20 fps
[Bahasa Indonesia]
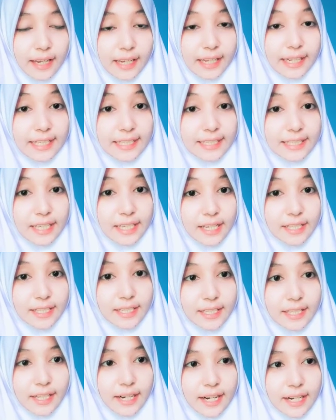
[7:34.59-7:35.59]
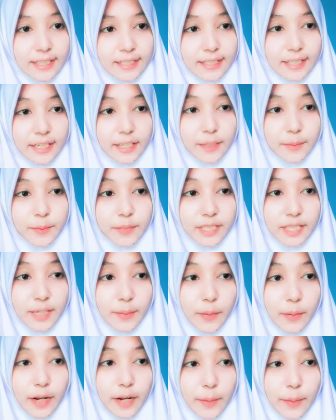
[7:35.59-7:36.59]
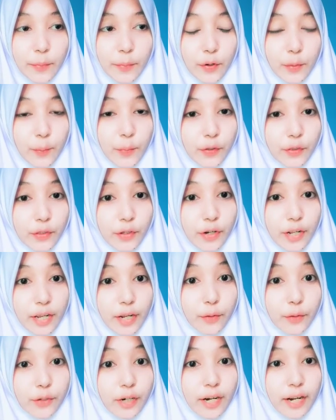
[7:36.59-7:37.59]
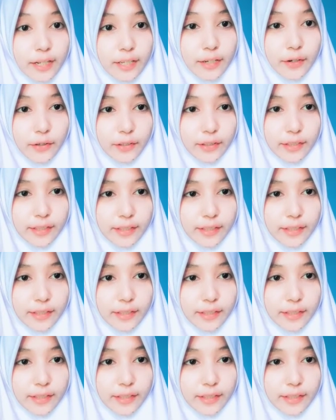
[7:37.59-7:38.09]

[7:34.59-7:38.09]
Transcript: Inisiasi transkripsi pada promotor eukariot.